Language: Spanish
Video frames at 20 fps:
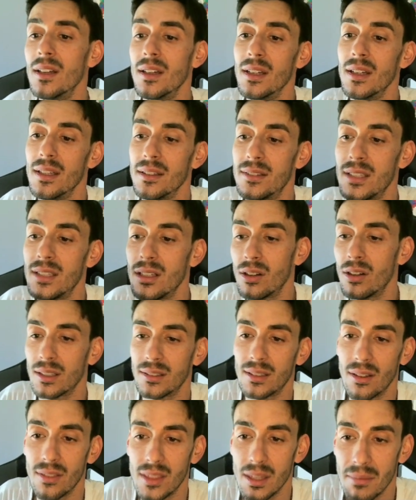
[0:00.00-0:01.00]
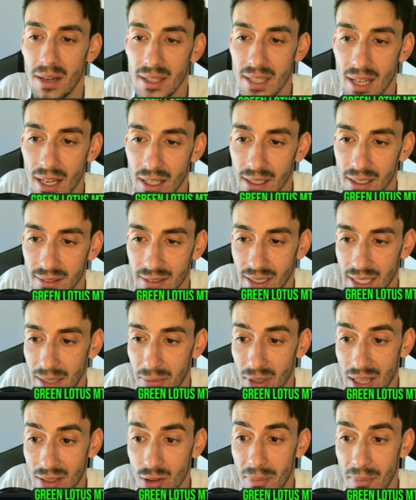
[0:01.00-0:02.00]
sino que es que encima ya le estaríamos
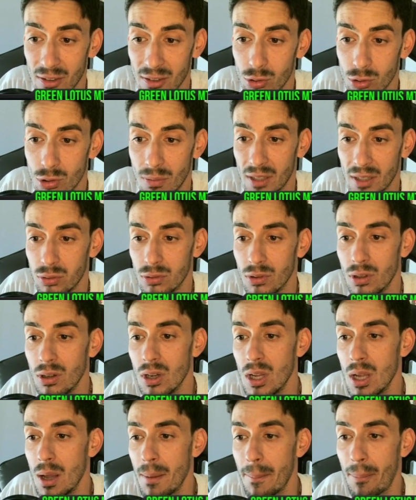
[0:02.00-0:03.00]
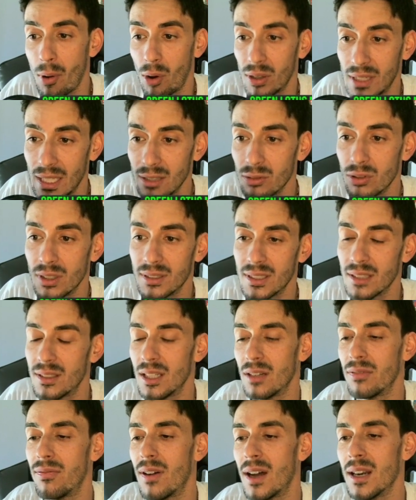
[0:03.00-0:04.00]
dando más uno más uno, por tanto este
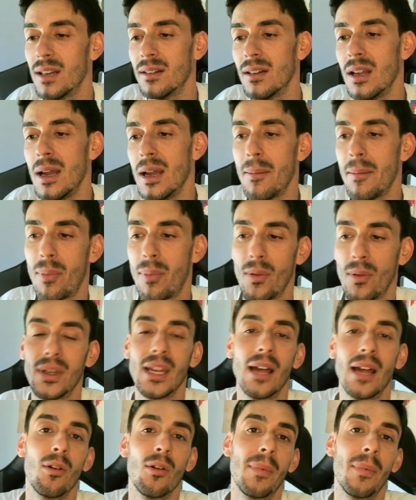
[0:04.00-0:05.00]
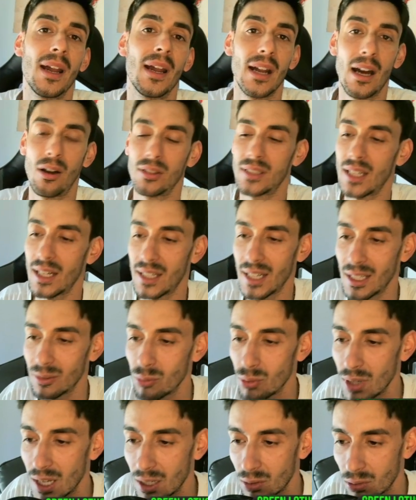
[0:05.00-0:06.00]
Sirfaren podría dopar a otra
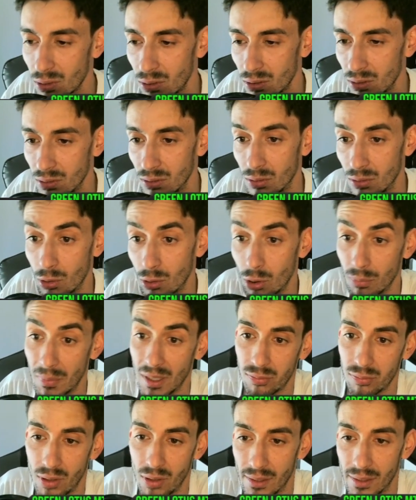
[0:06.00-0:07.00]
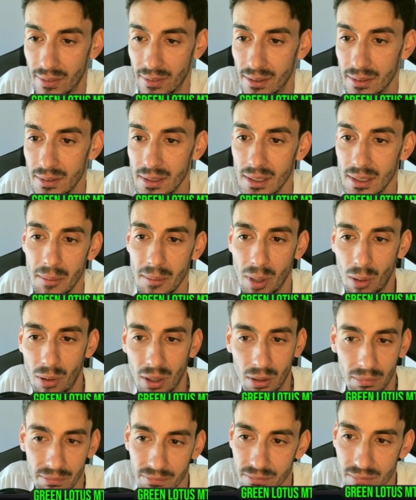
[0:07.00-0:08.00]
criatura con, más fuerza. Pero
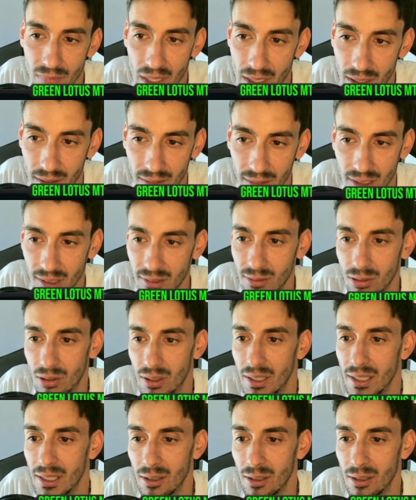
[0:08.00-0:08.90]
bueno, insisto, eh, lo